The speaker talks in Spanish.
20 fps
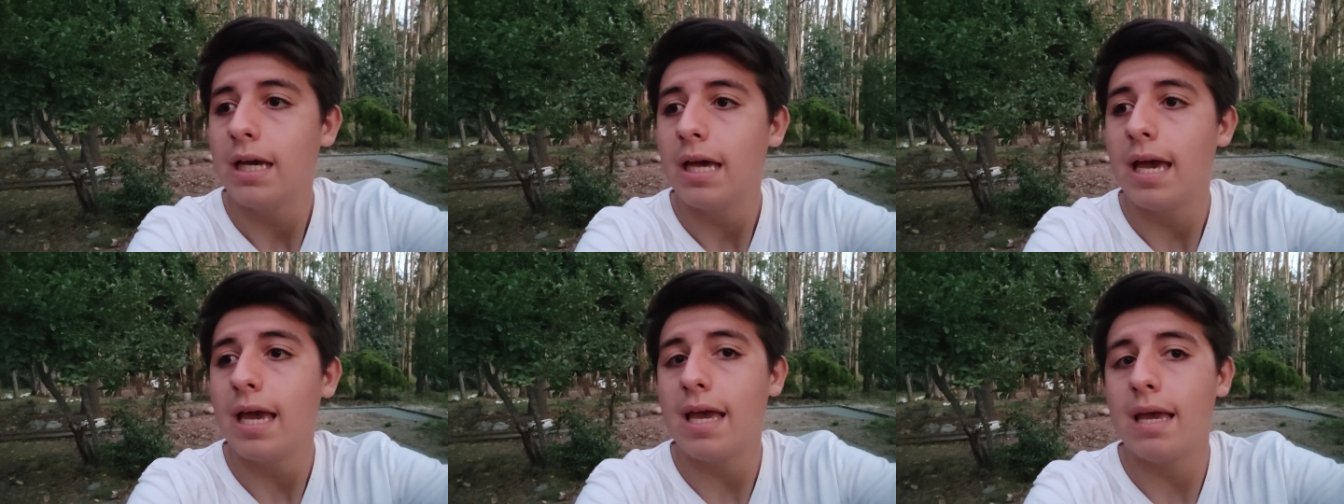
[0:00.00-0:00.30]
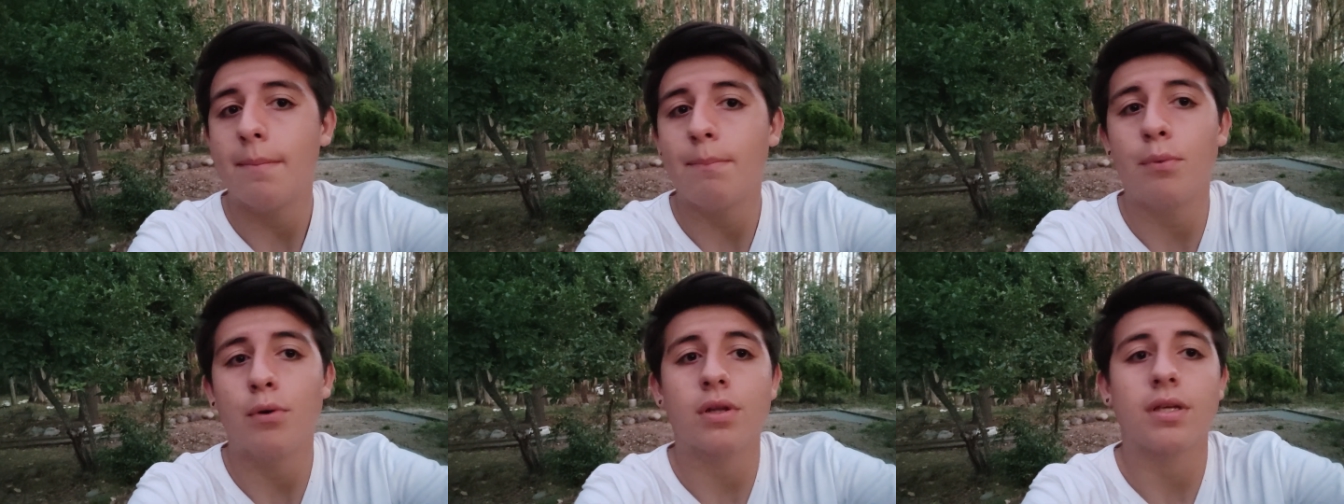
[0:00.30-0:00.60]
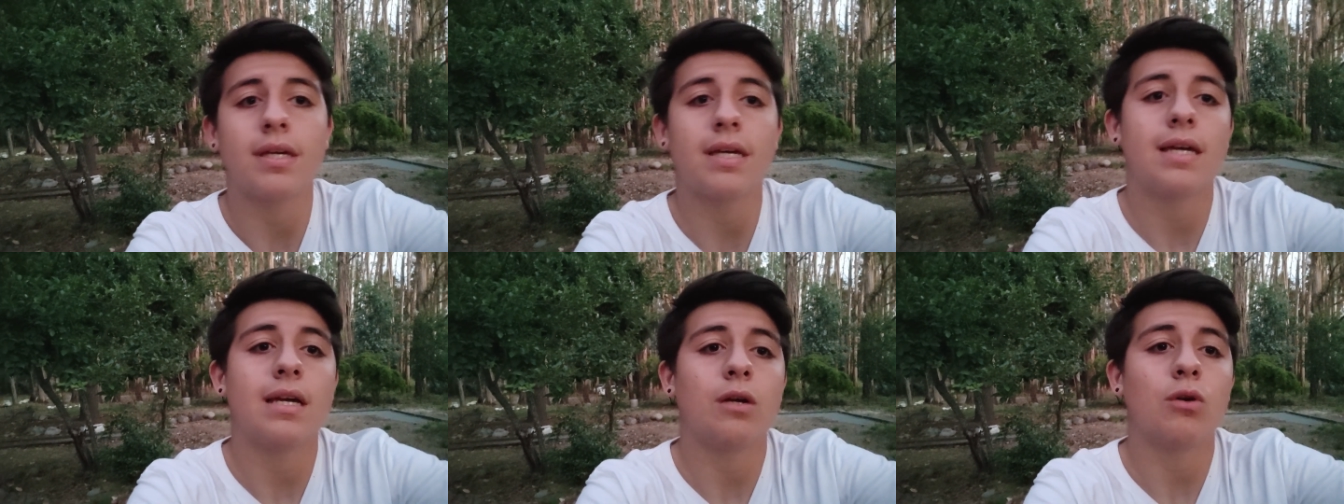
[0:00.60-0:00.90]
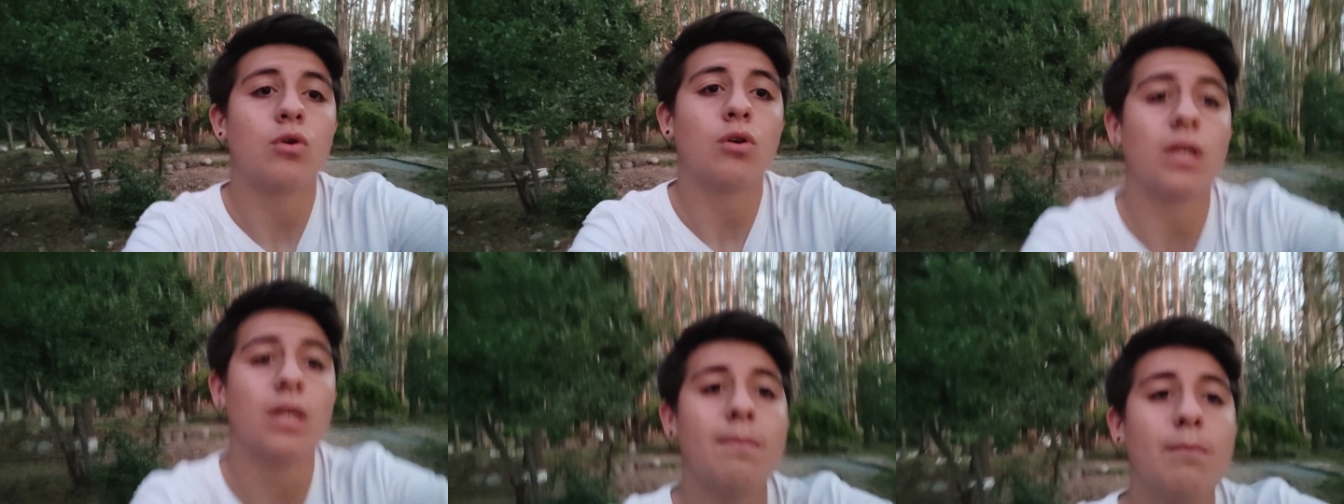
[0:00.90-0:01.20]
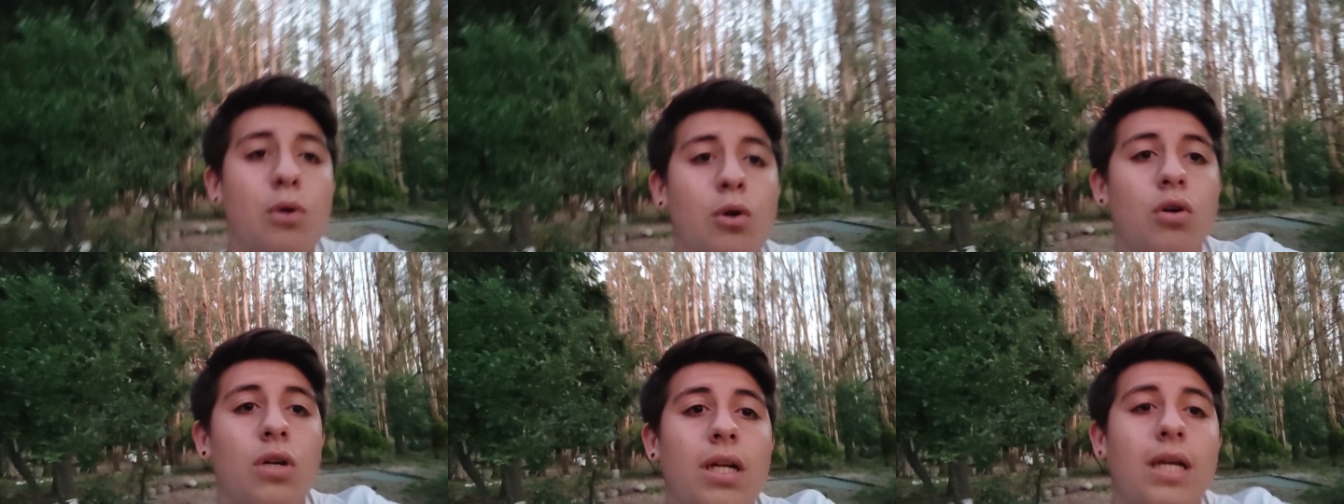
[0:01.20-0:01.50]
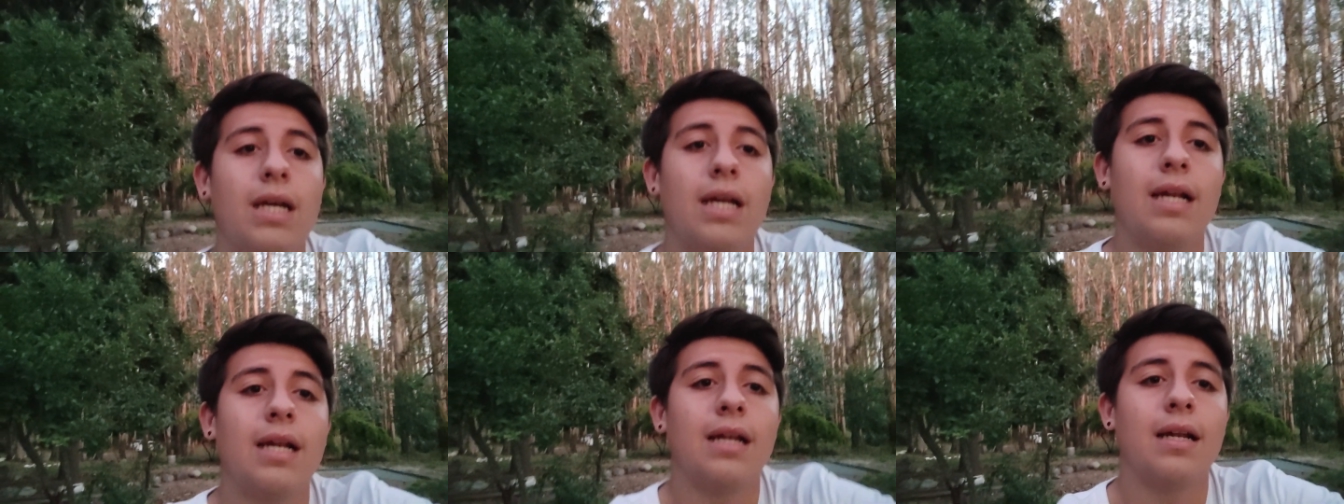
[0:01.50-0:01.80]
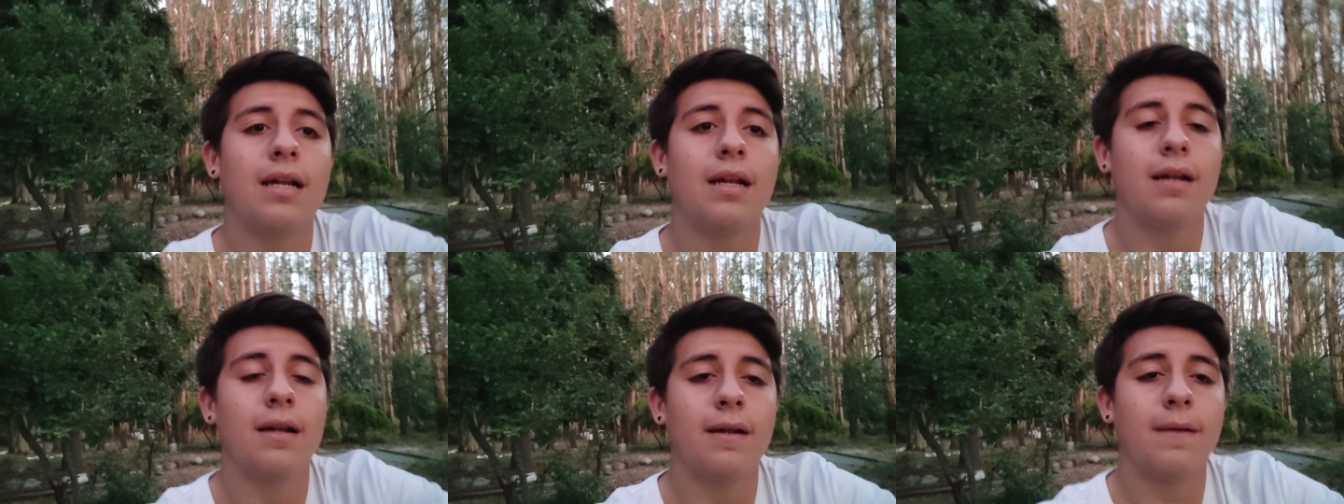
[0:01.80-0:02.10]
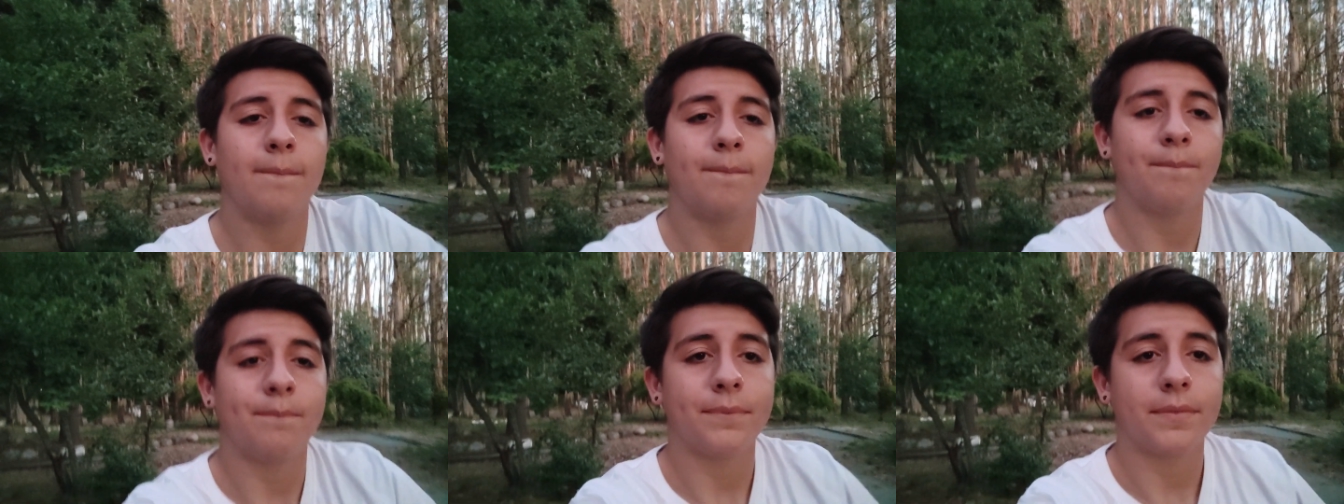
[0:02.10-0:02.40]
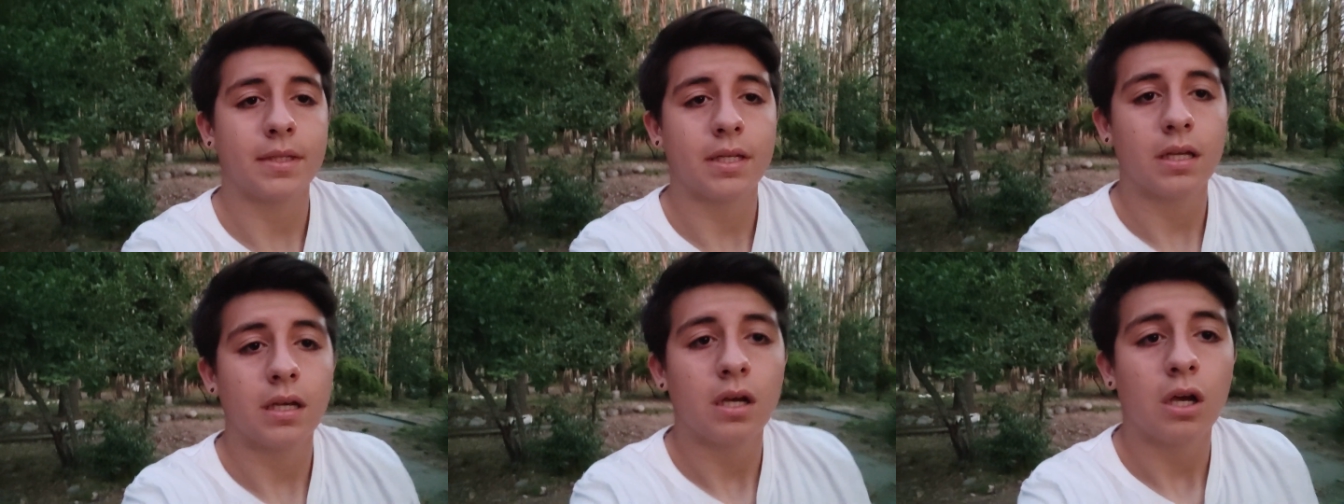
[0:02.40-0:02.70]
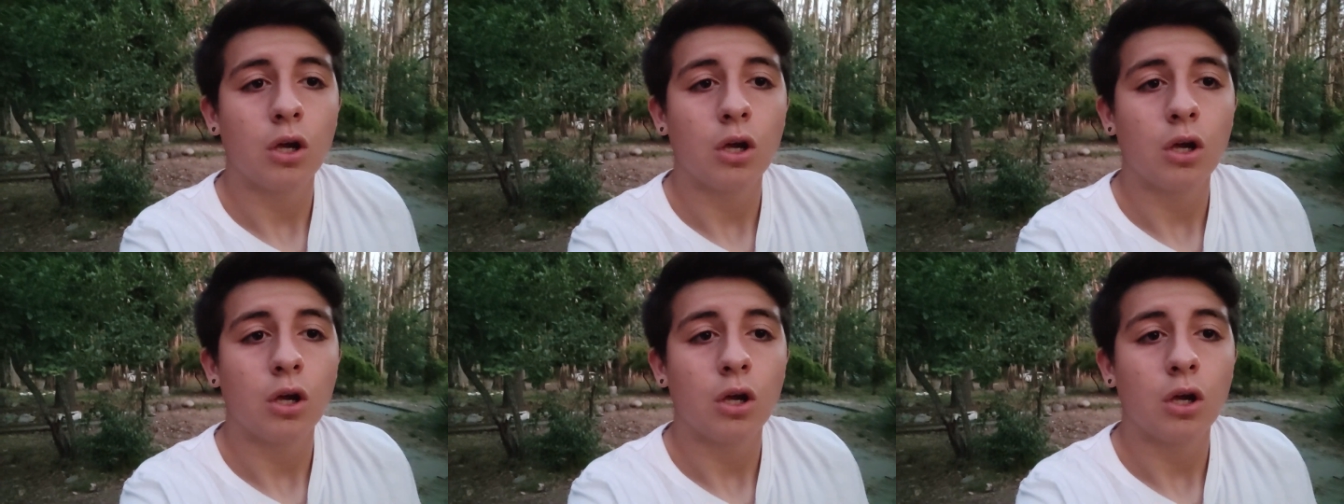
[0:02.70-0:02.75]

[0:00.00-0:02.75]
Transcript: eh, porque Coquimbo con el...